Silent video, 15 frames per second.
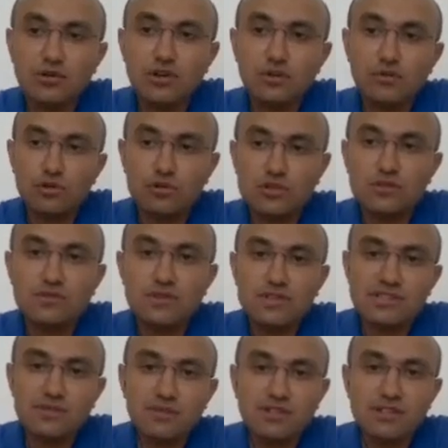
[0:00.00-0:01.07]
Yani örnek veriyorum
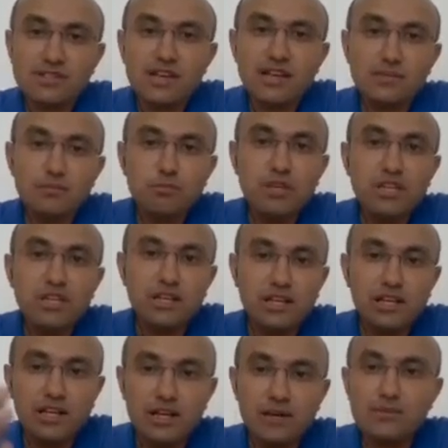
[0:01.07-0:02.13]
şimdiki zamanla
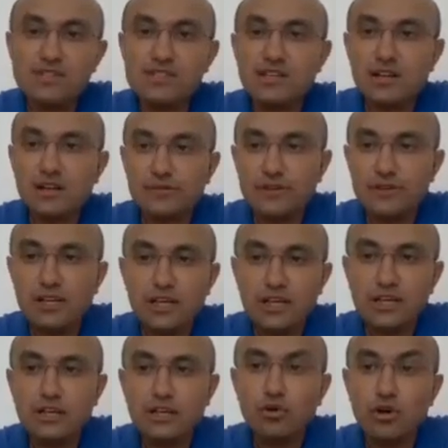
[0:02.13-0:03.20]
sen be ile emizarla
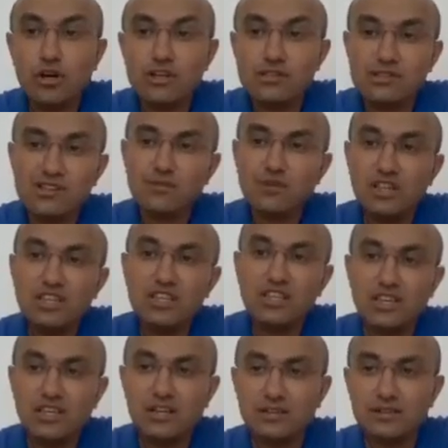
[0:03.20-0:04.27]
fiili yan yana koyarsın ama
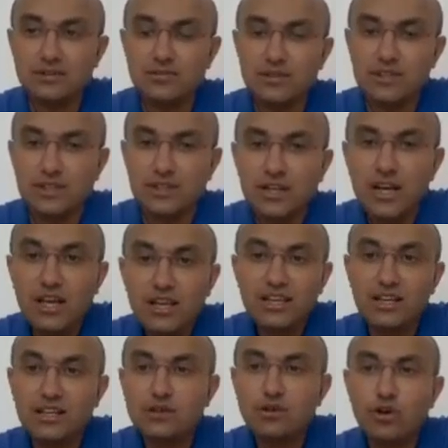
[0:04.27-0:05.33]
in keki alır fiili.
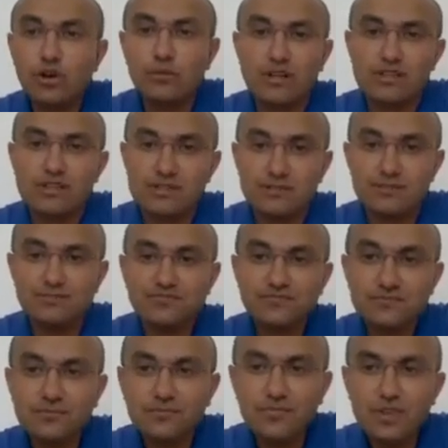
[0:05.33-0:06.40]
Yalın
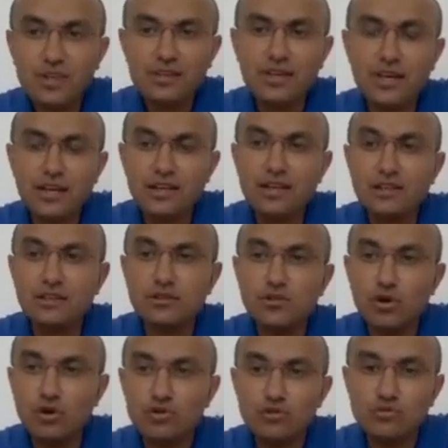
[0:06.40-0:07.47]
koyamazsın. Yani
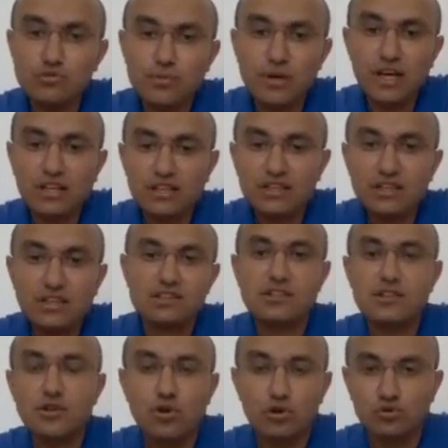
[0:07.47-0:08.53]
yalın koyduğumuz
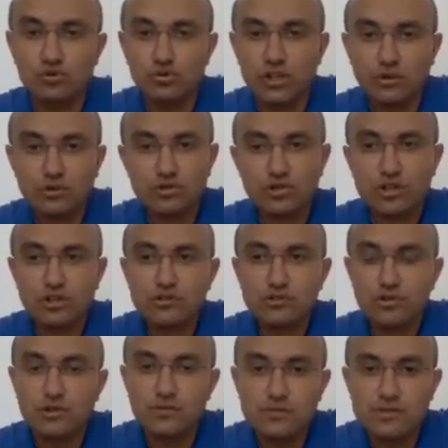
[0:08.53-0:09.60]
belki İngilizce'de yoktur yani. O
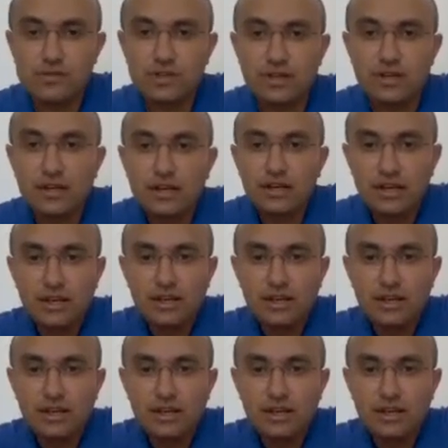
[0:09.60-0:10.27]
şekilde söyleyeyim size.